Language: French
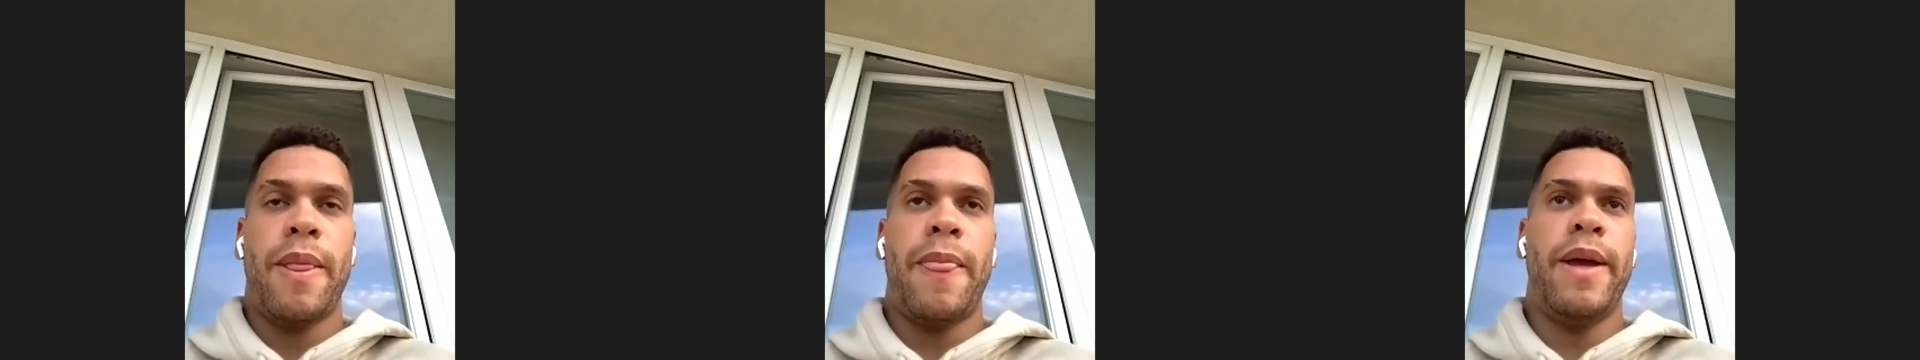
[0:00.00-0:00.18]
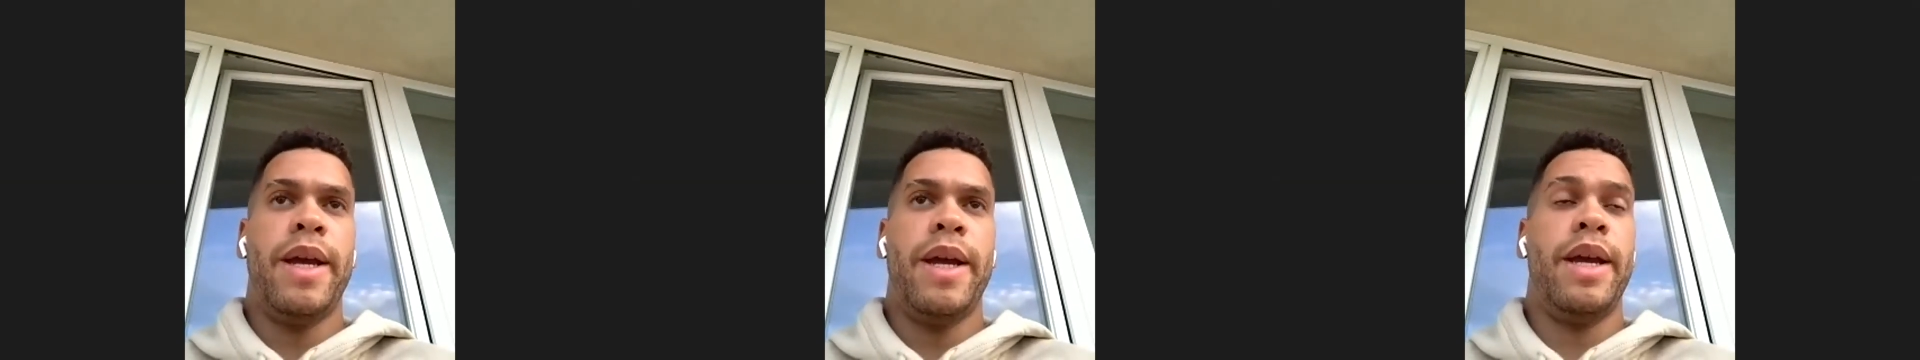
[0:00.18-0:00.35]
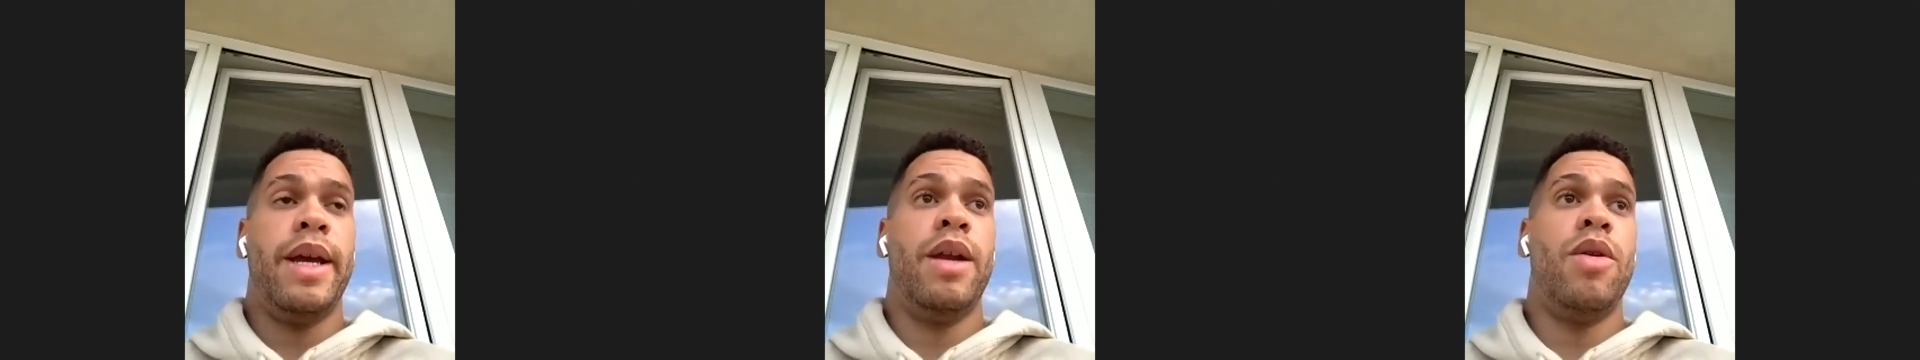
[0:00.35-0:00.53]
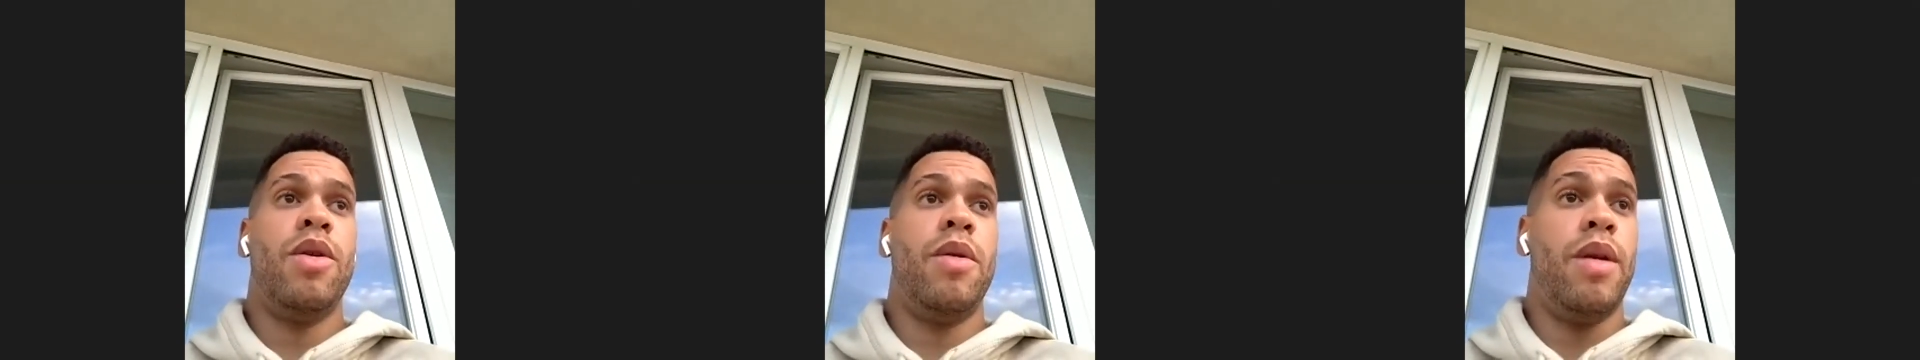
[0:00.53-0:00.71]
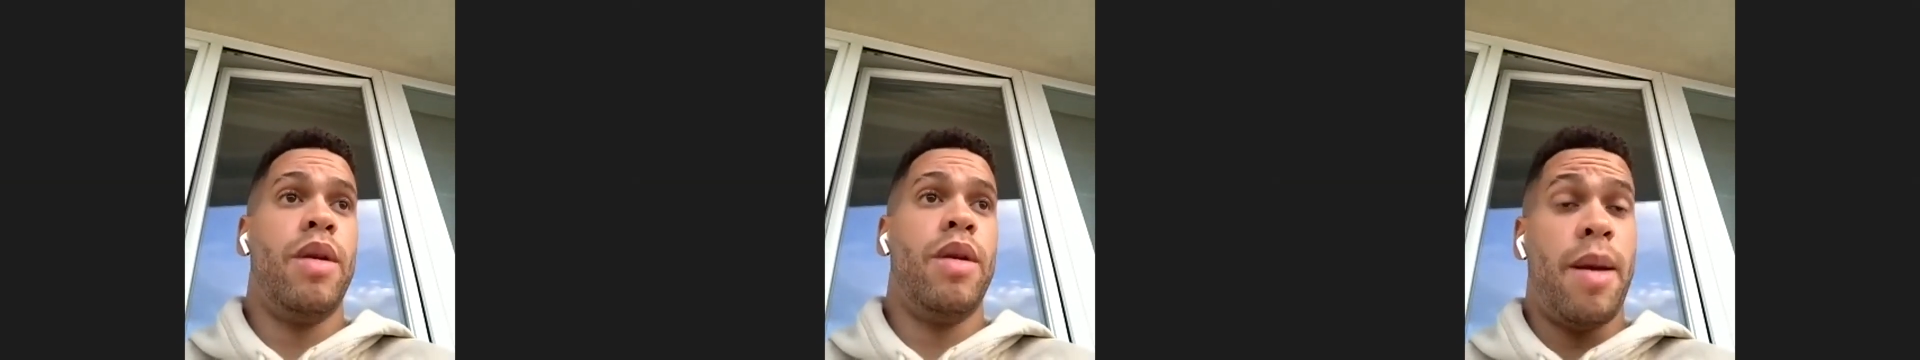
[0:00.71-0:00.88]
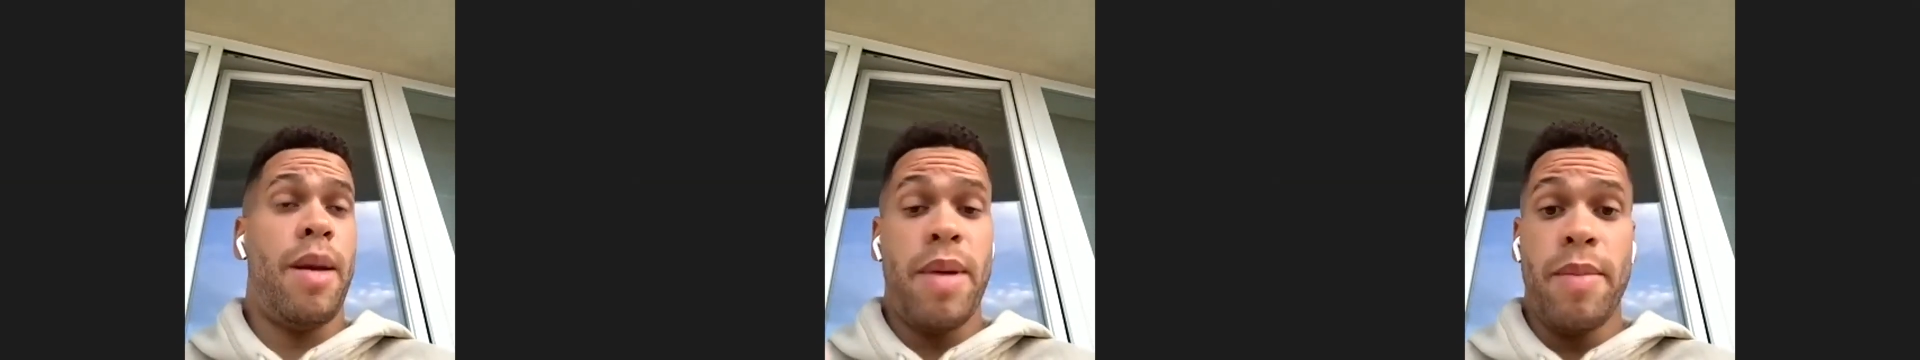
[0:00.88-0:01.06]
et,
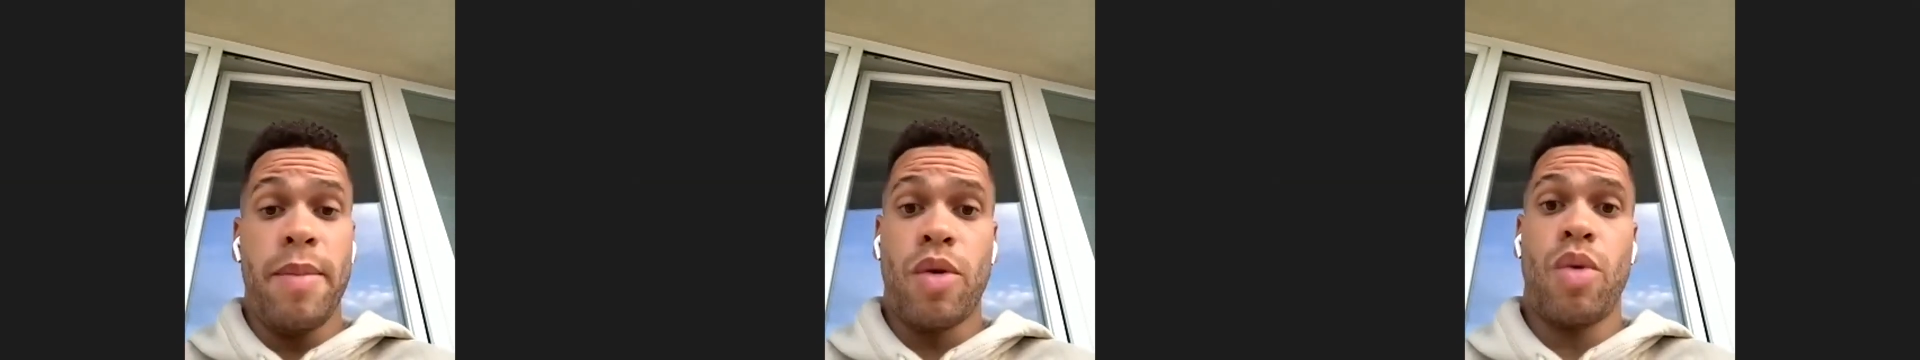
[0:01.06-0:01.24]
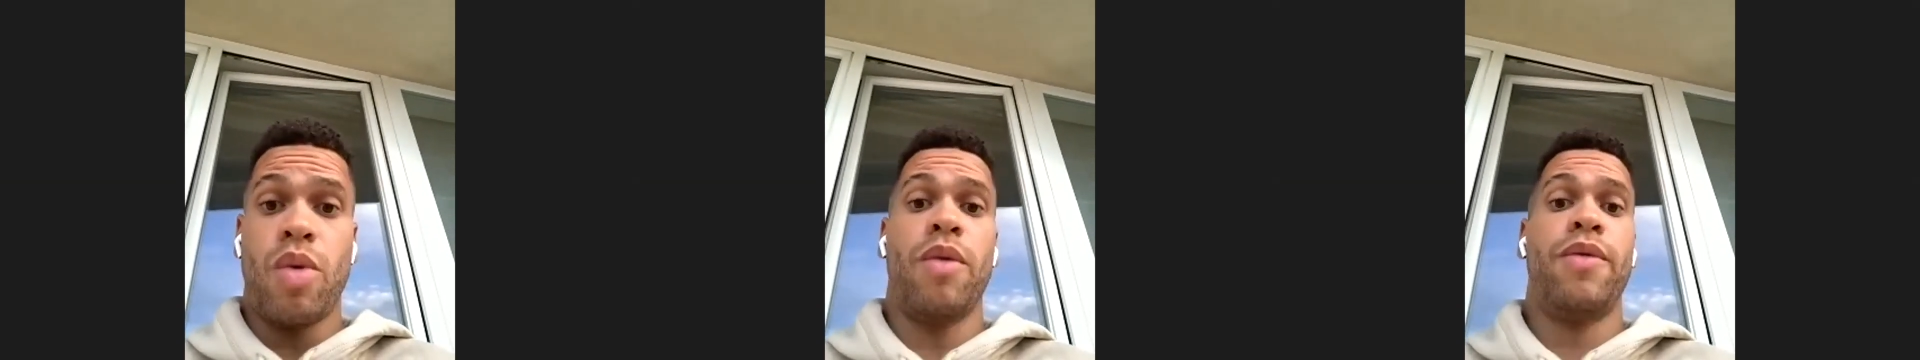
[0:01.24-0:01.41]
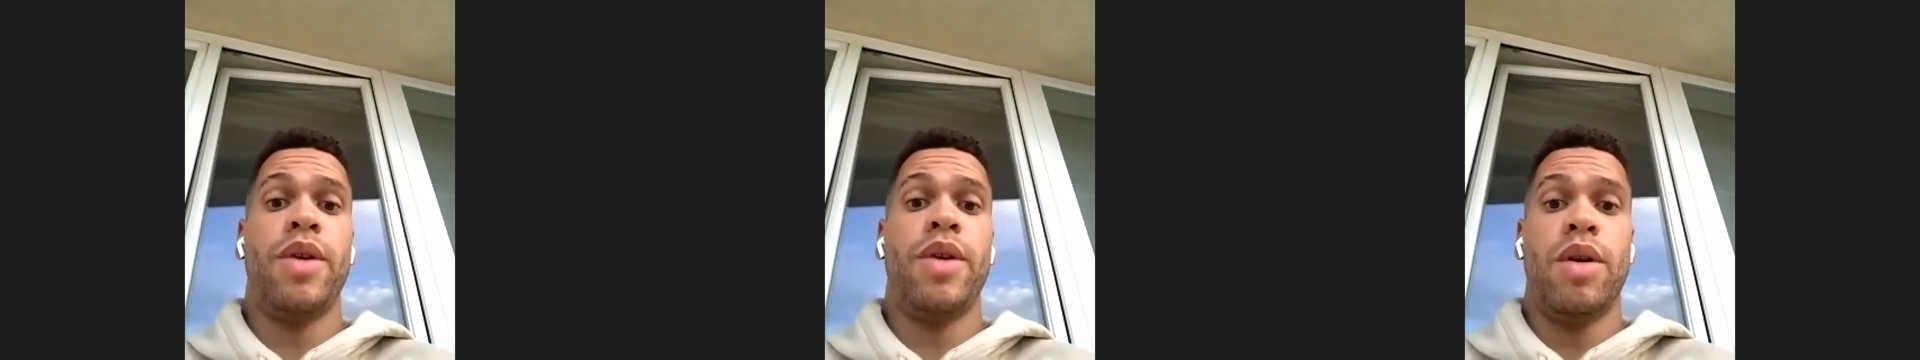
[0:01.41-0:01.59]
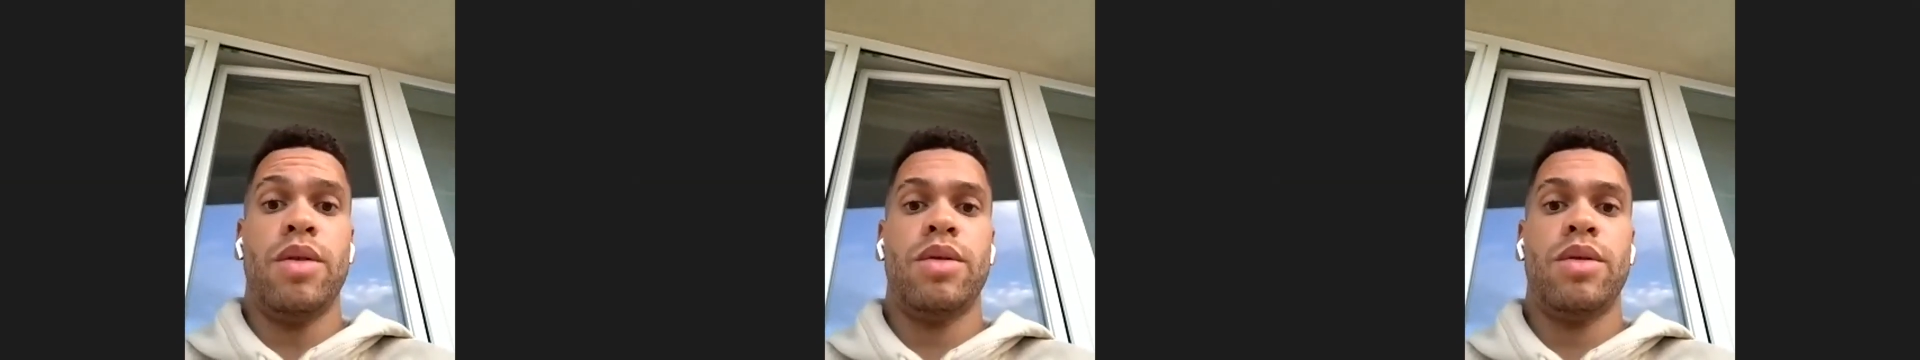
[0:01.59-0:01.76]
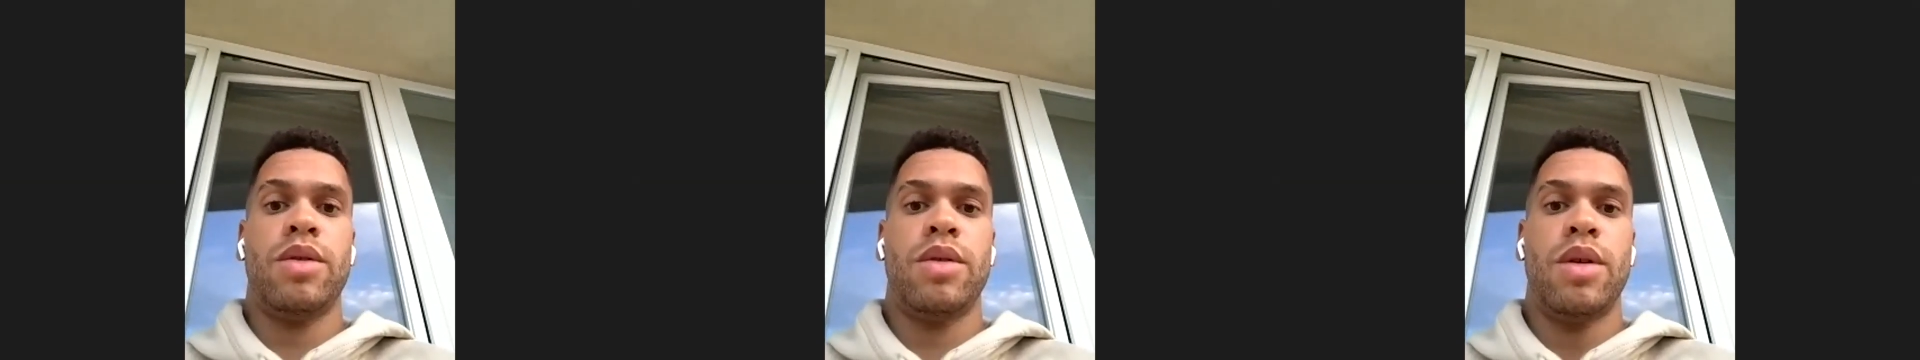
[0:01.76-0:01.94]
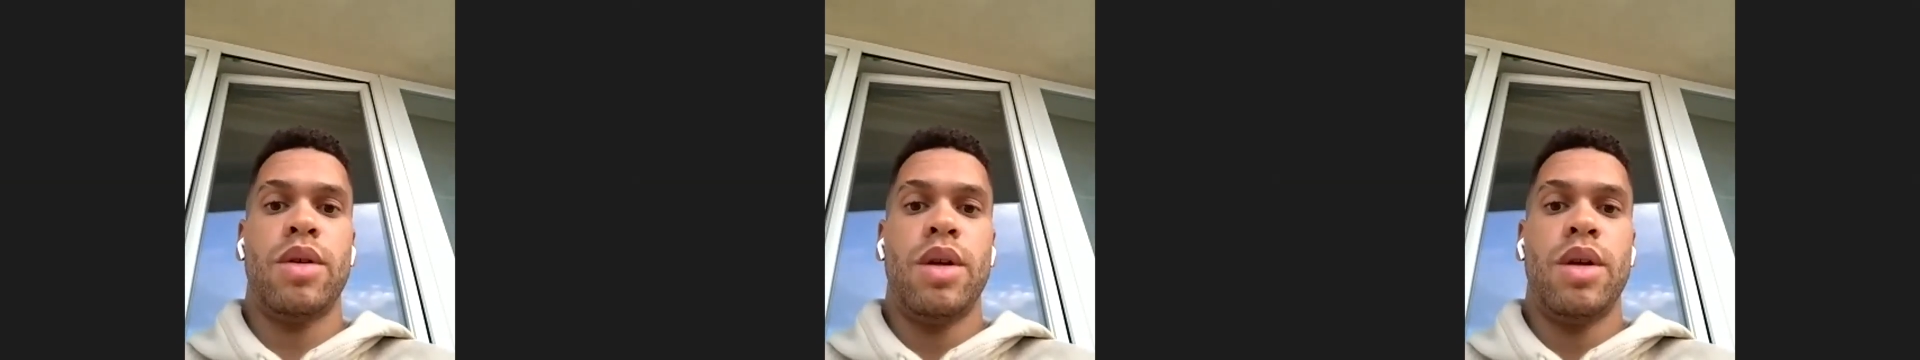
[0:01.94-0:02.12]
la même
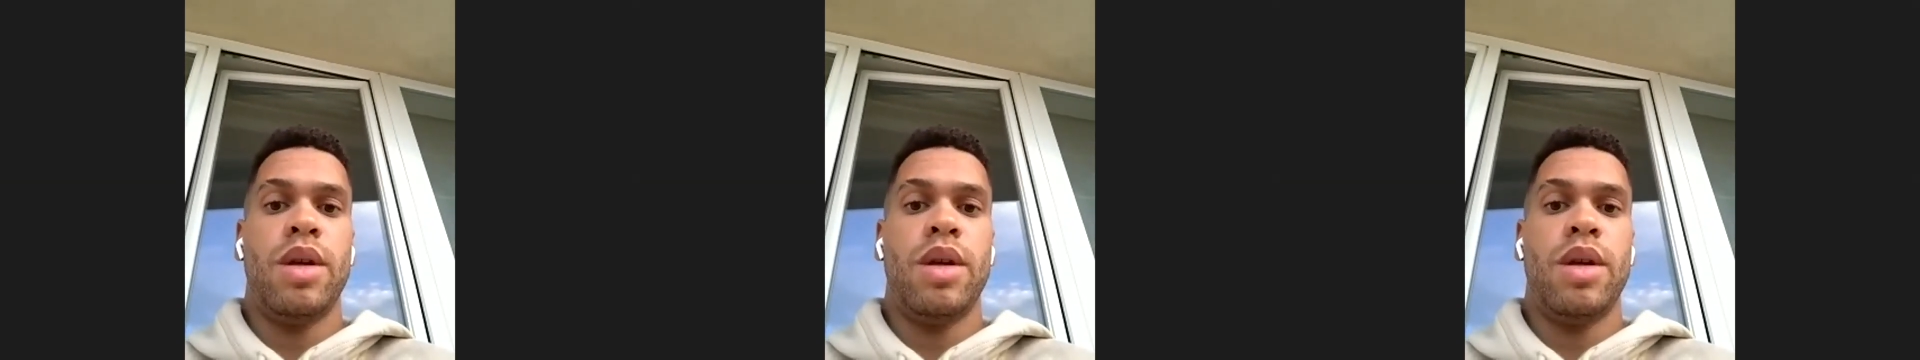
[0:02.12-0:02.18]
confiance,